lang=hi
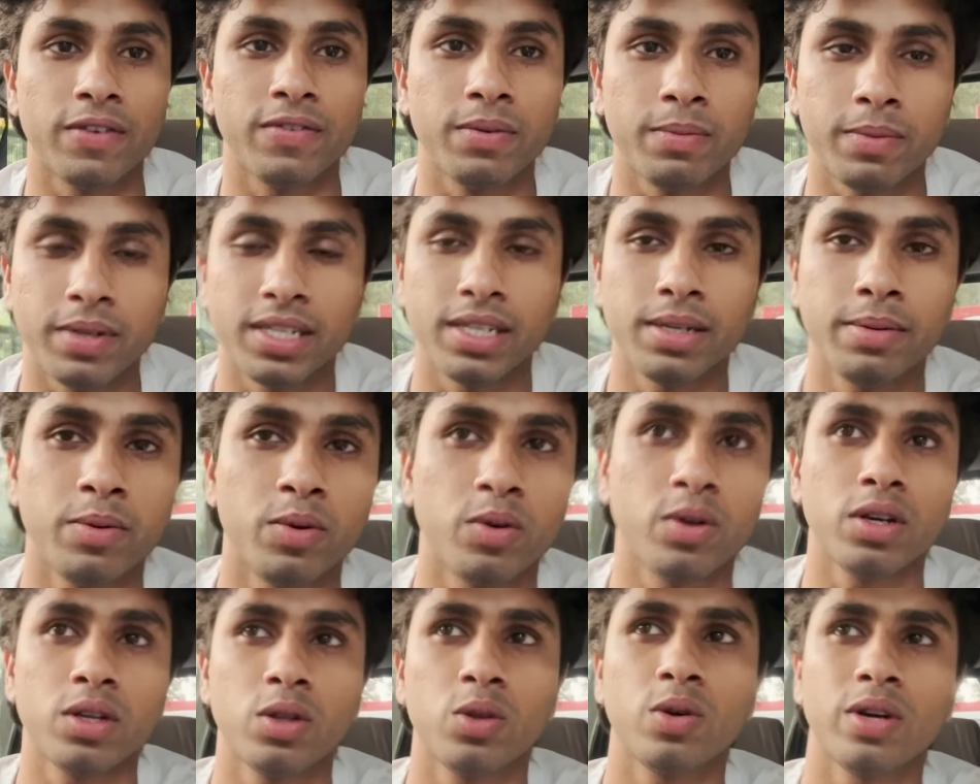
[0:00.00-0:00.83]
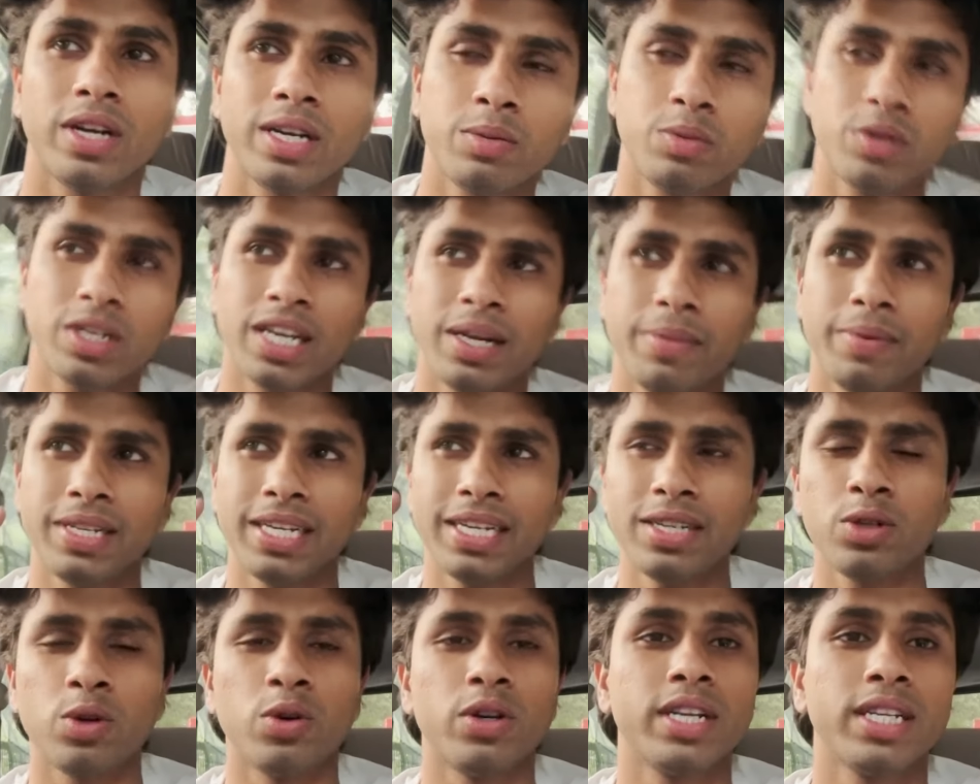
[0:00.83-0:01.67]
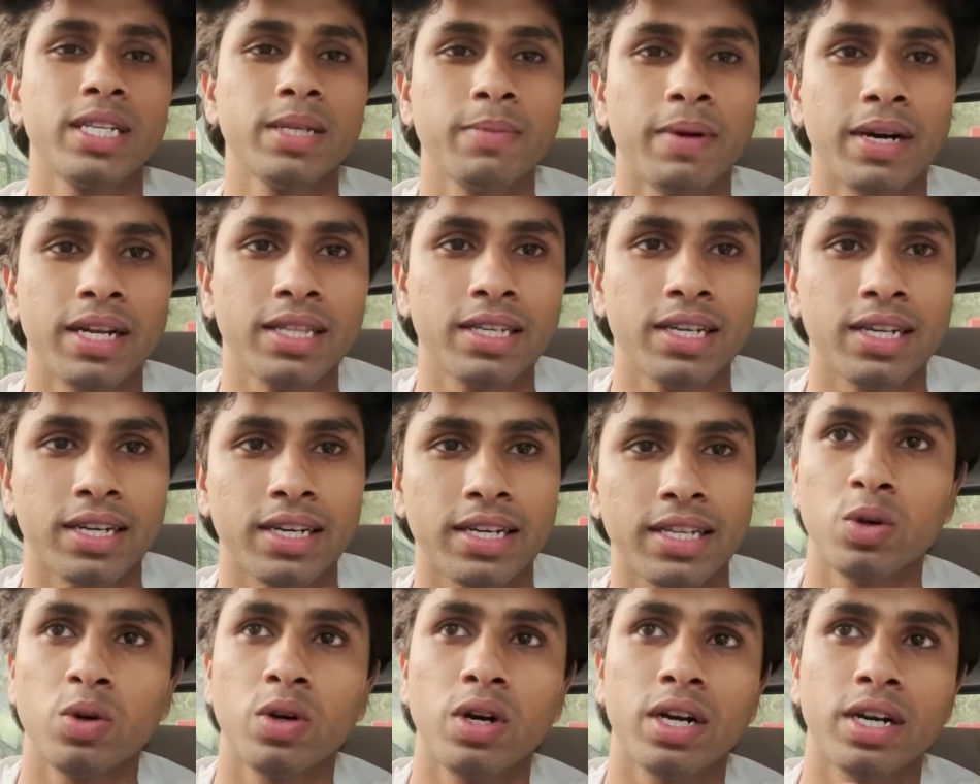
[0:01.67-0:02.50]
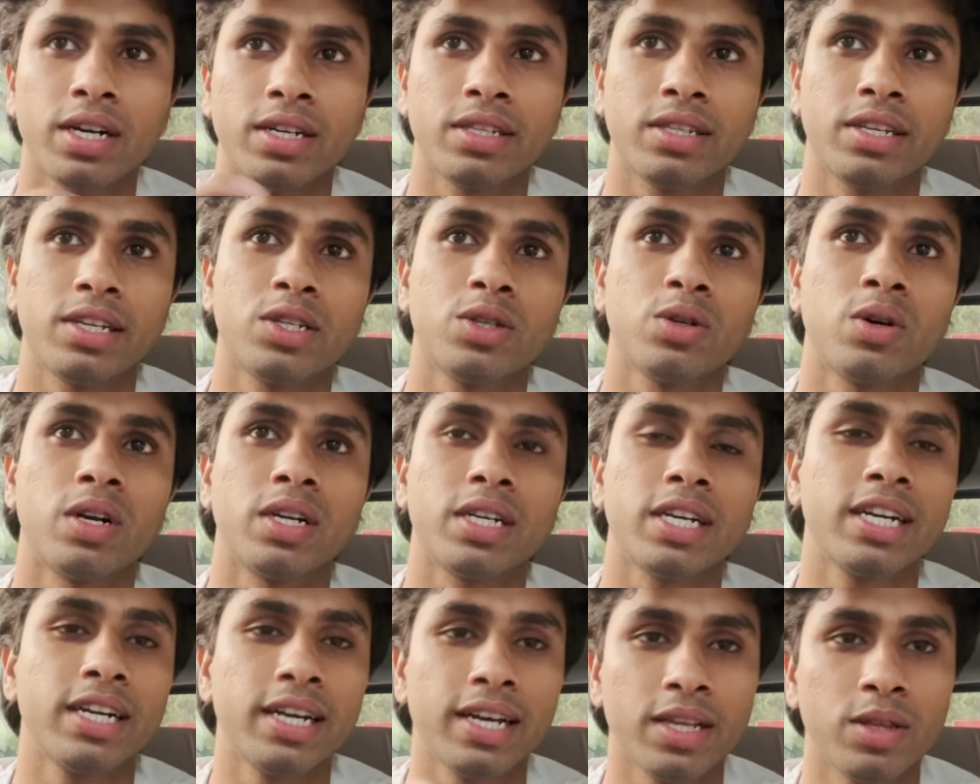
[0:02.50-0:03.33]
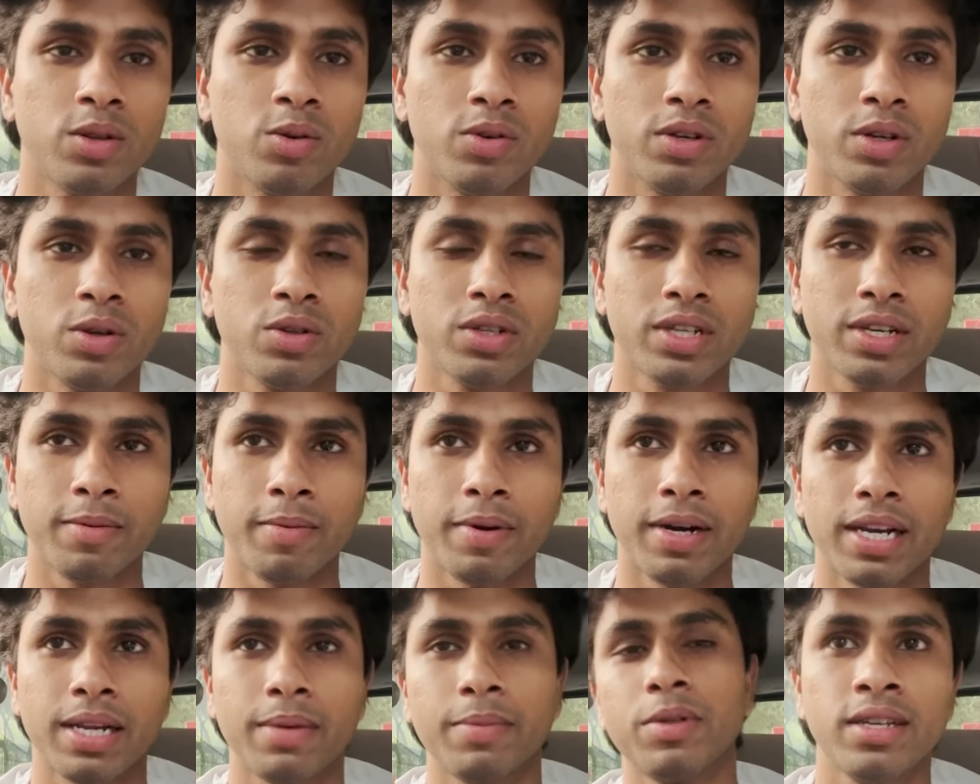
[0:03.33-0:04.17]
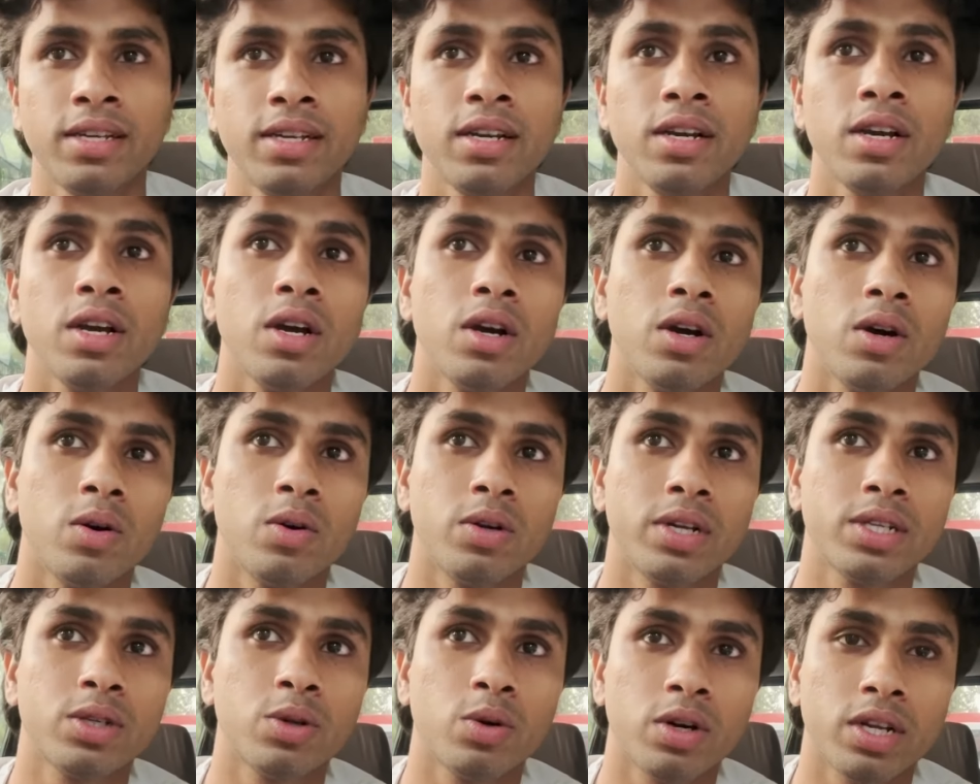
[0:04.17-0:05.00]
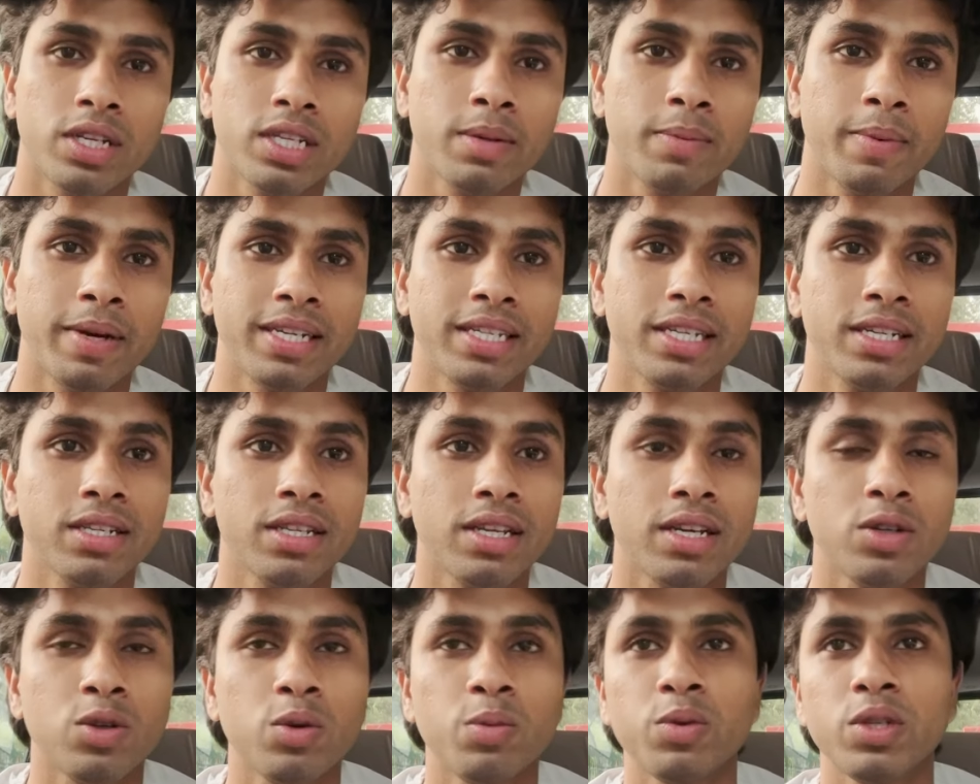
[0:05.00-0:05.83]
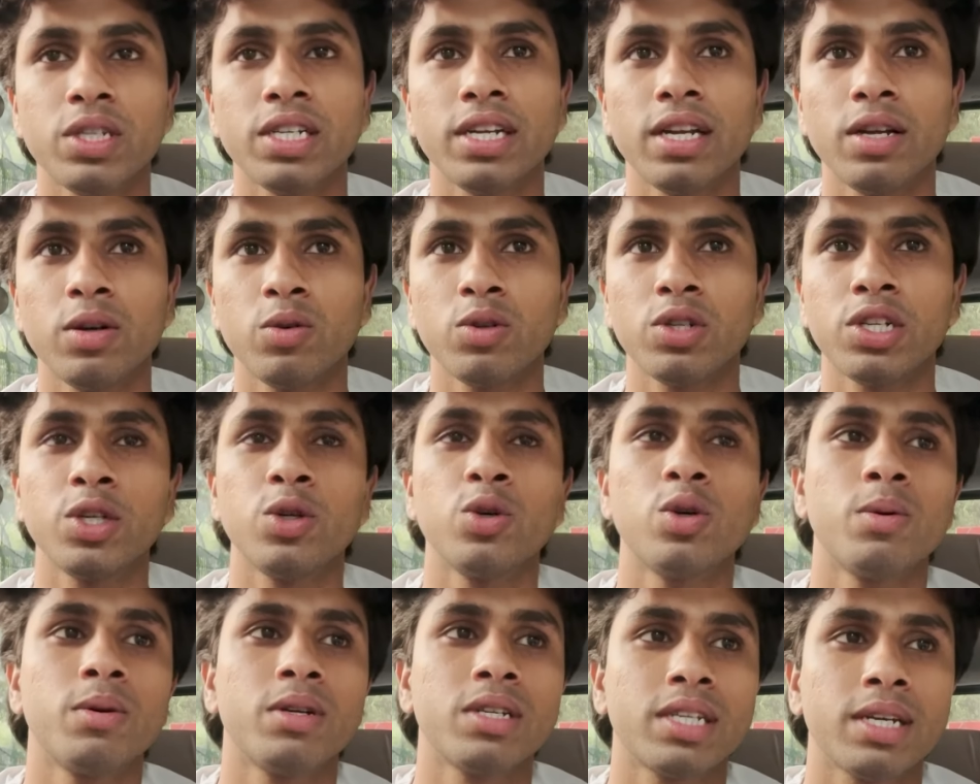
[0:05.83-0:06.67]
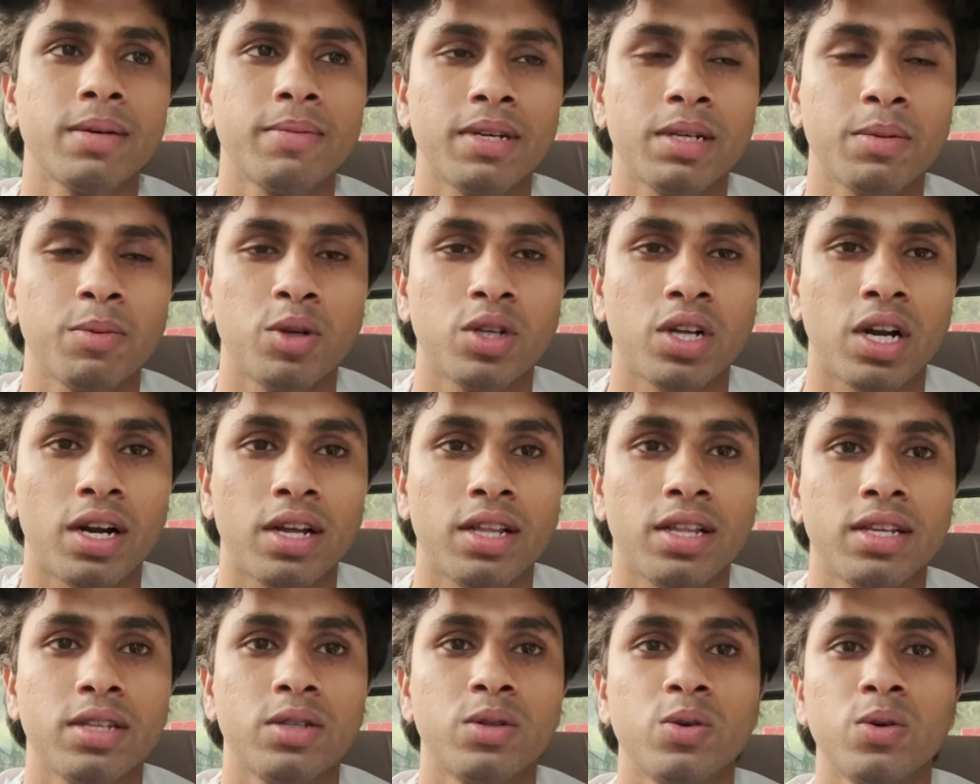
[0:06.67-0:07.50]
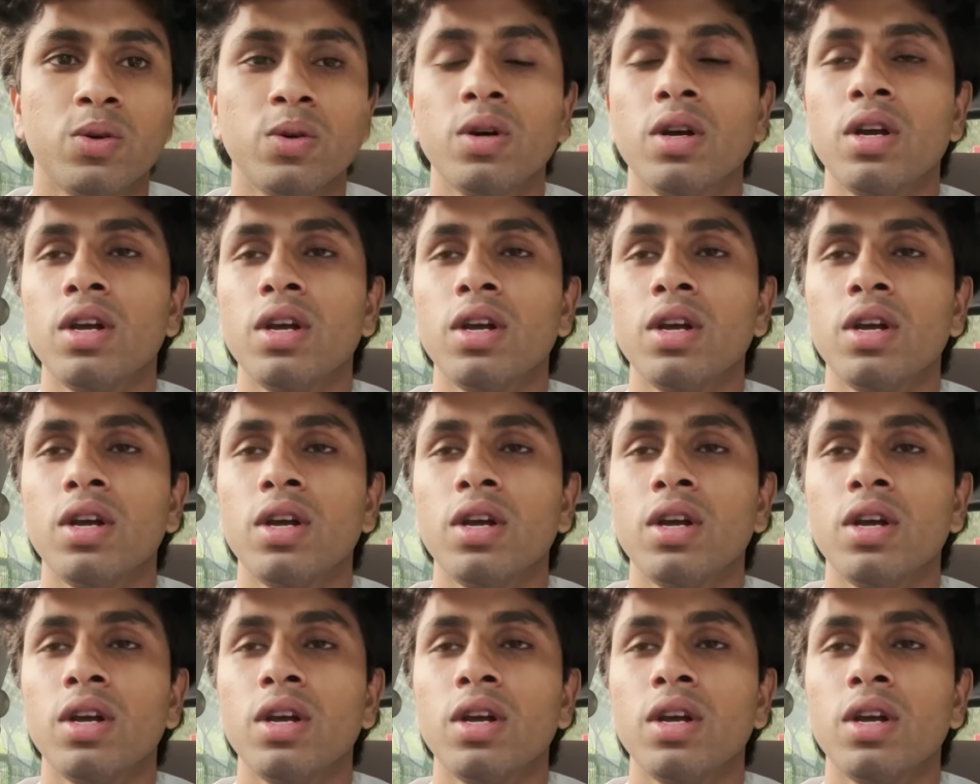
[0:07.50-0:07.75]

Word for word: काफी मजे में हो गए तो गाइस मुझे ना बस एक छोटी सी बात करनी तो अगस्त चौहान की डेथ हुई है उसके बारे में और एक छोटा सा मैसेज था जो मुझे ना कुछ यूट्यूबर्स के पास पहुंचाना था जो